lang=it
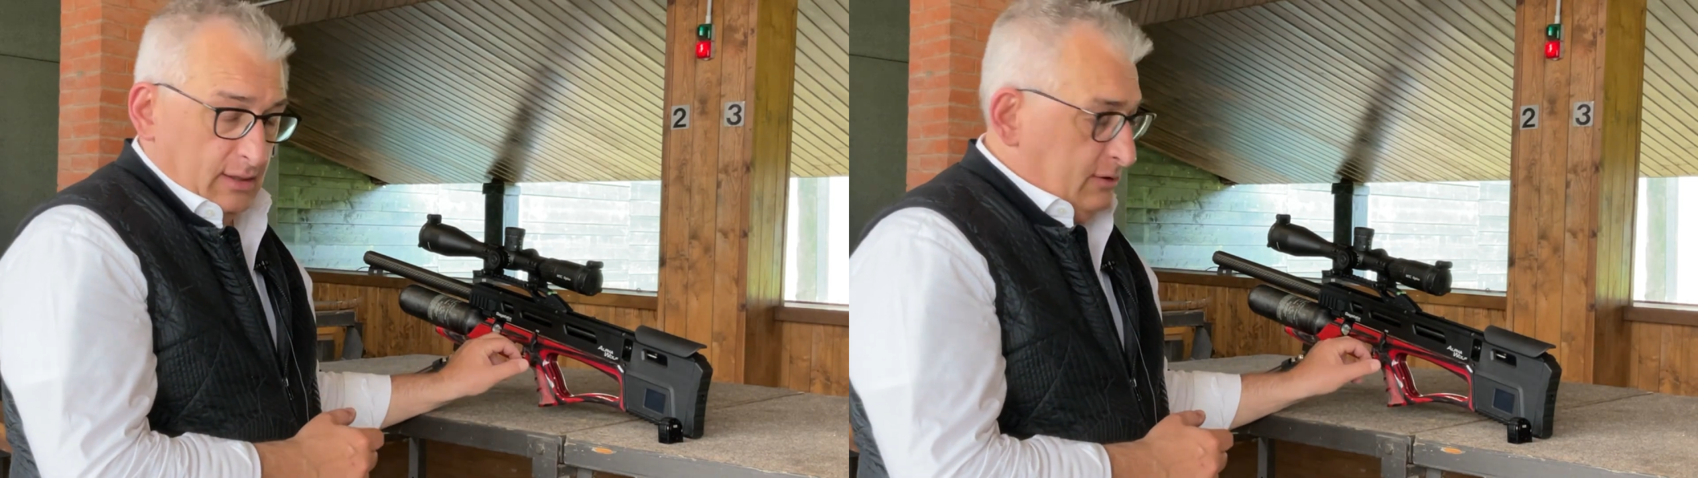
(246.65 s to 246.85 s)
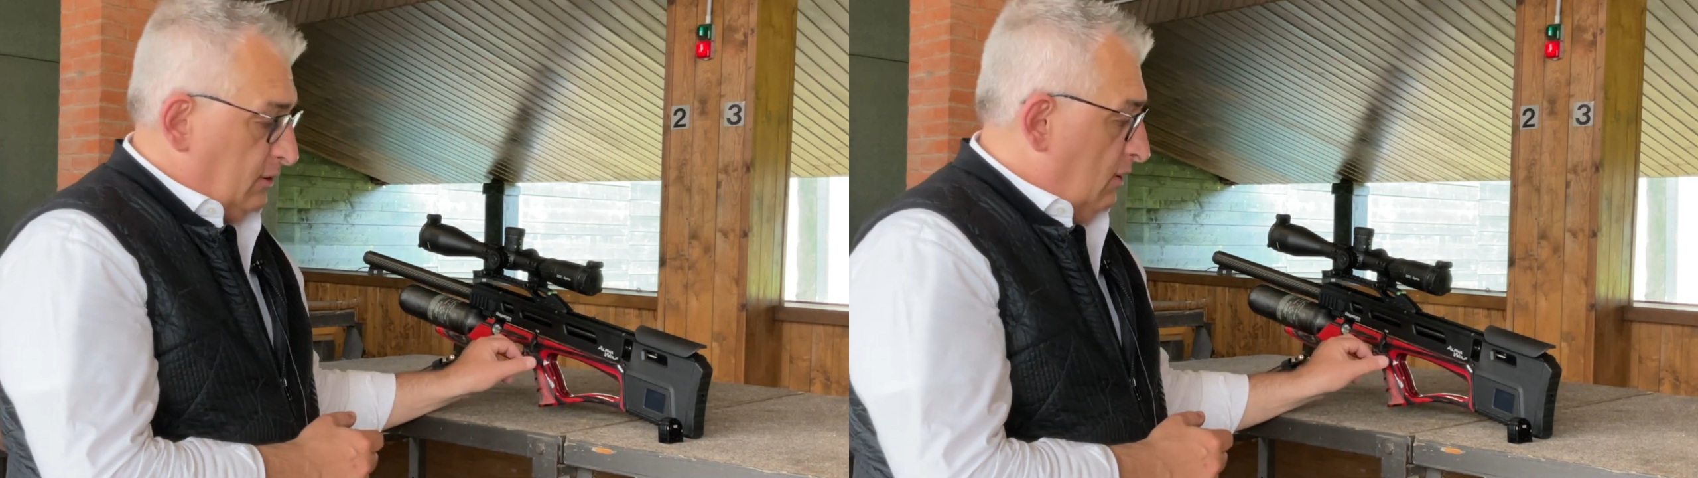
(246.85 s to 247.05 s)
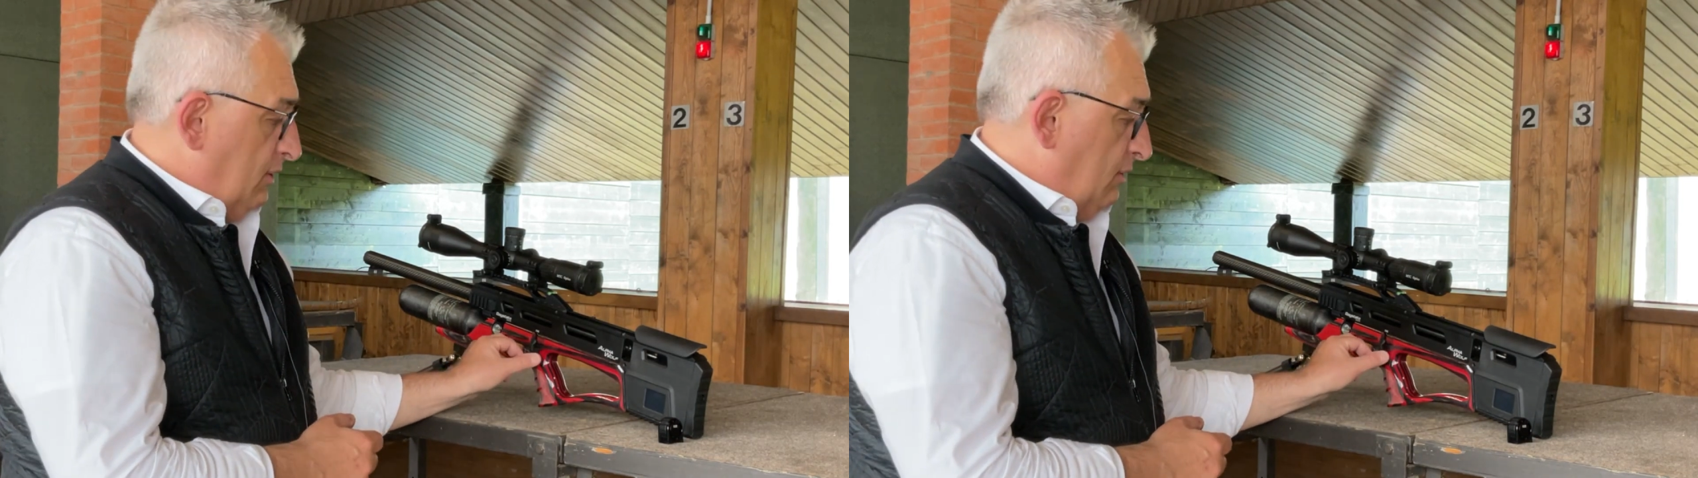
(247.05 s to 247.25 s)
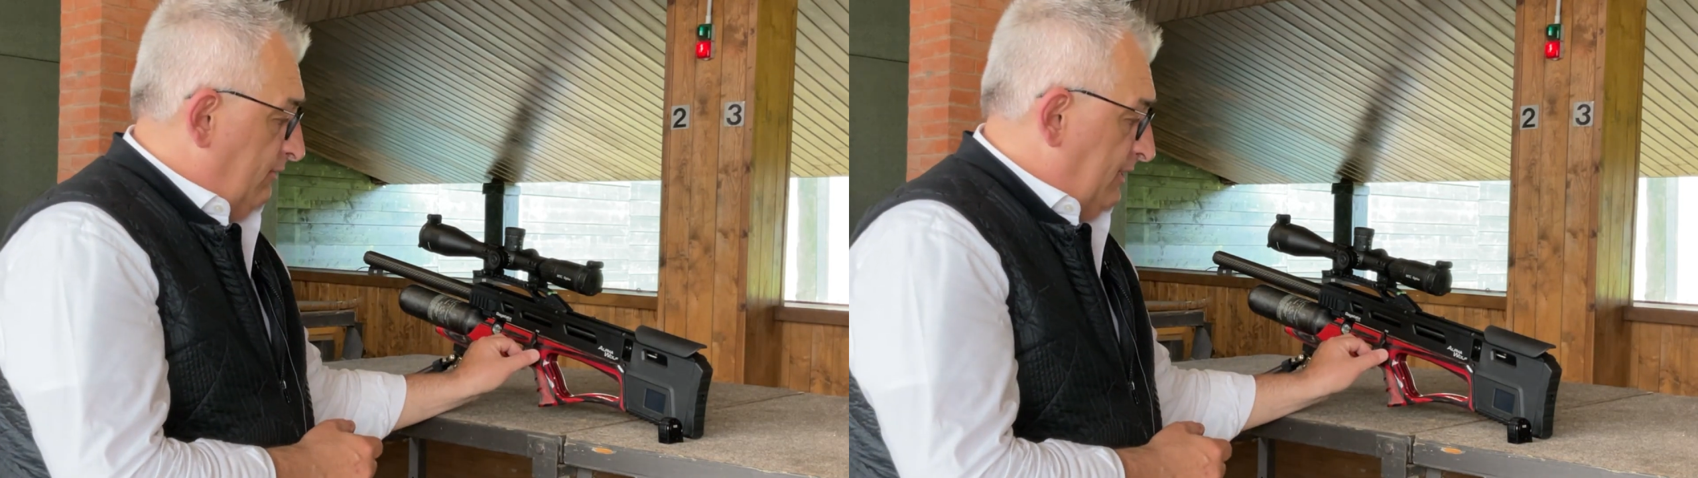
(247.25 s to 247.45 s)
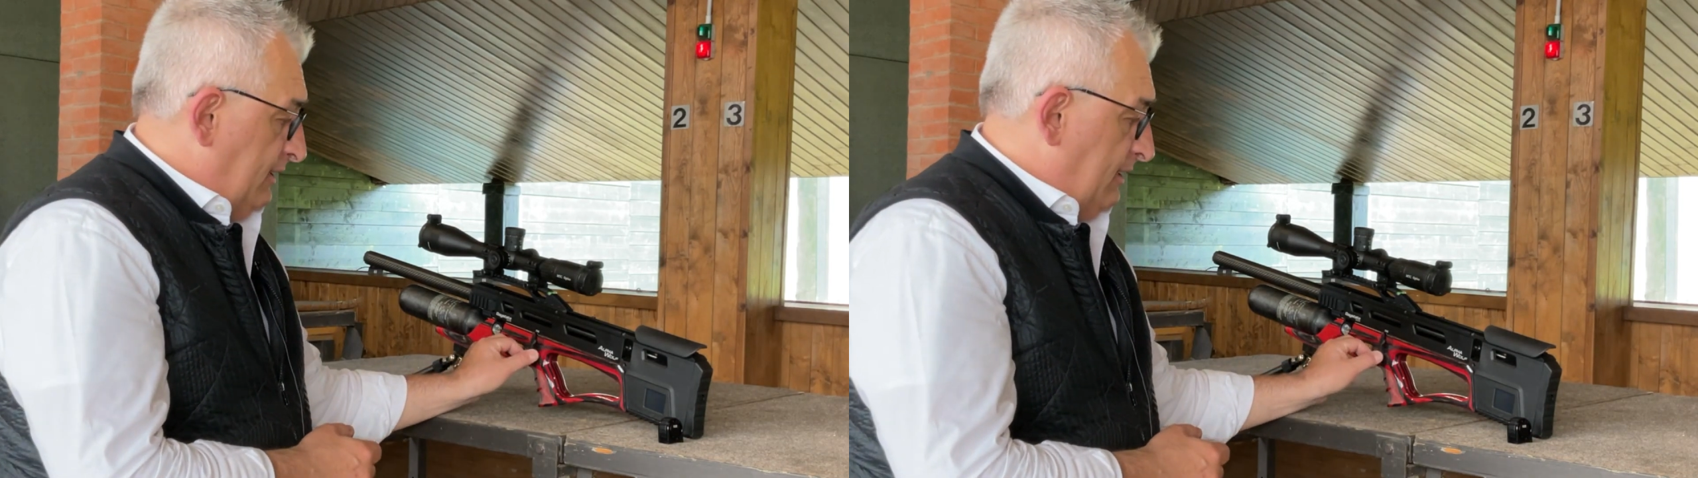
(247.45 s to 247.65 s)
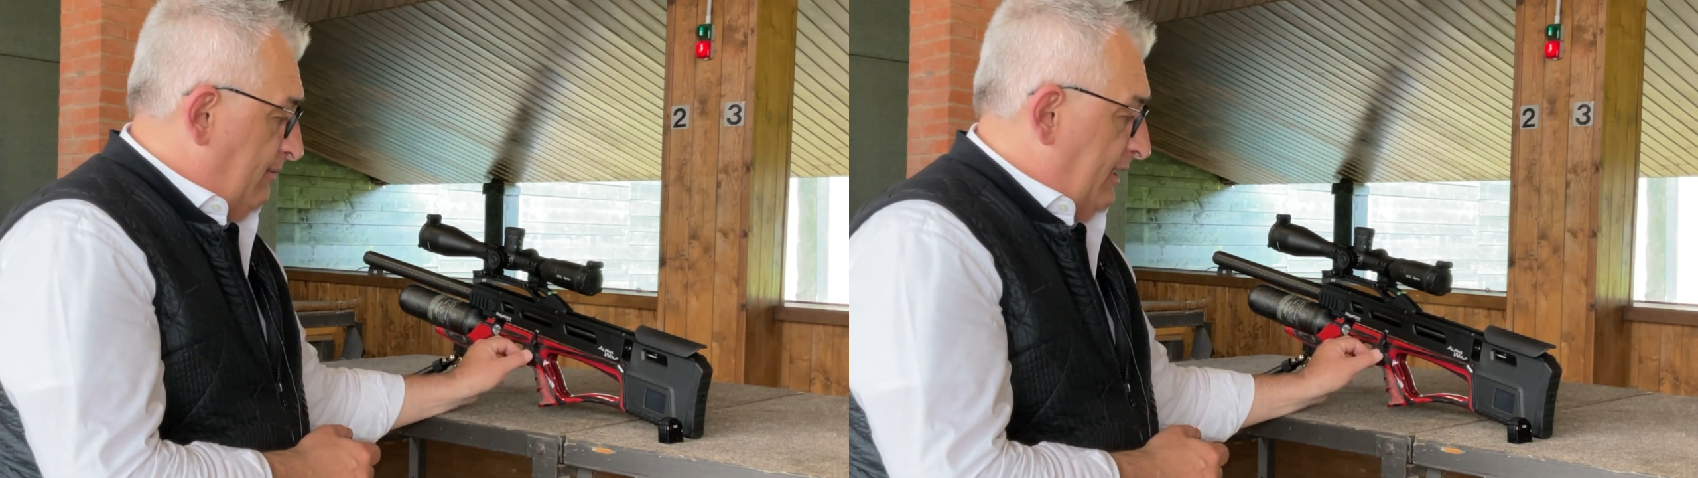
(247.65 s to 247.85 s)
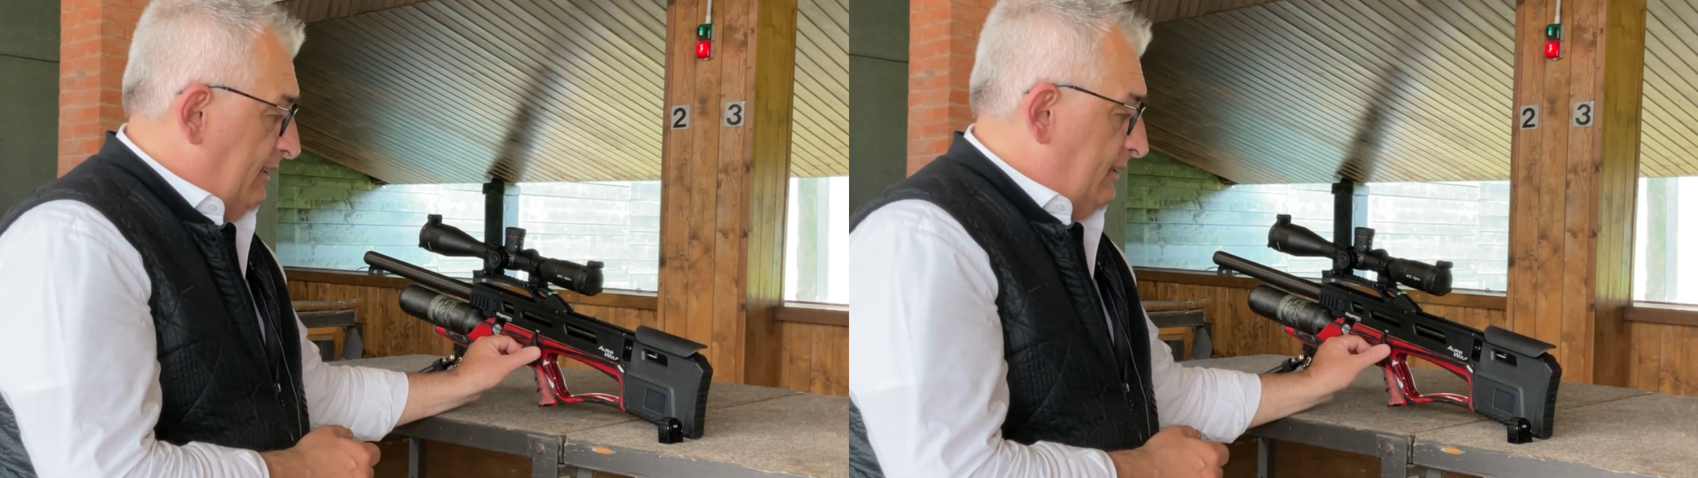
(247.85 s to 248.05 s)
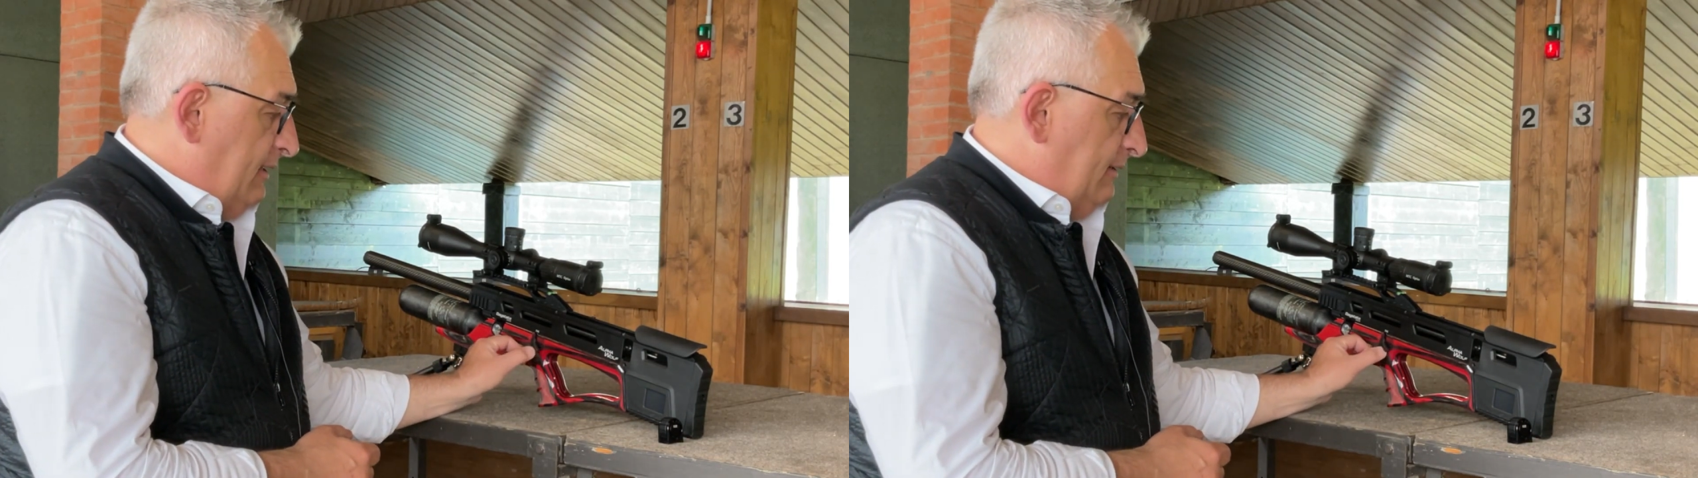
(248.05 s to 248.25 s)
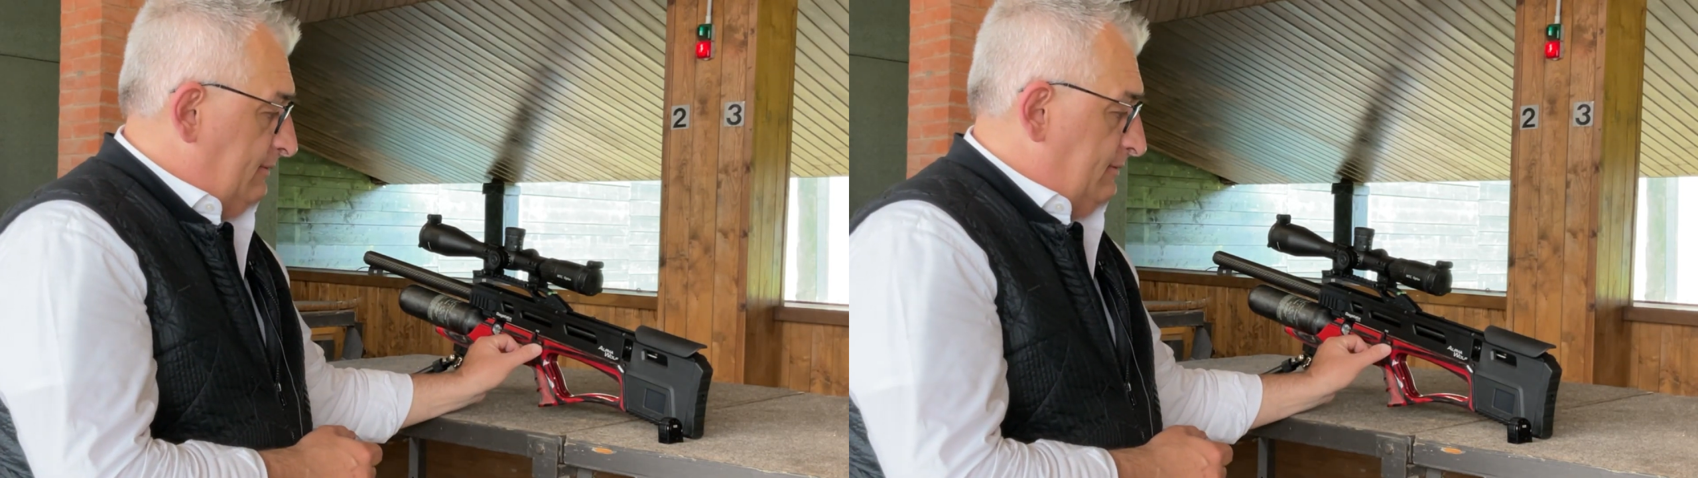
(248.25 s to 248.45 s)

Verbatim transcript: elettronico evidentemente,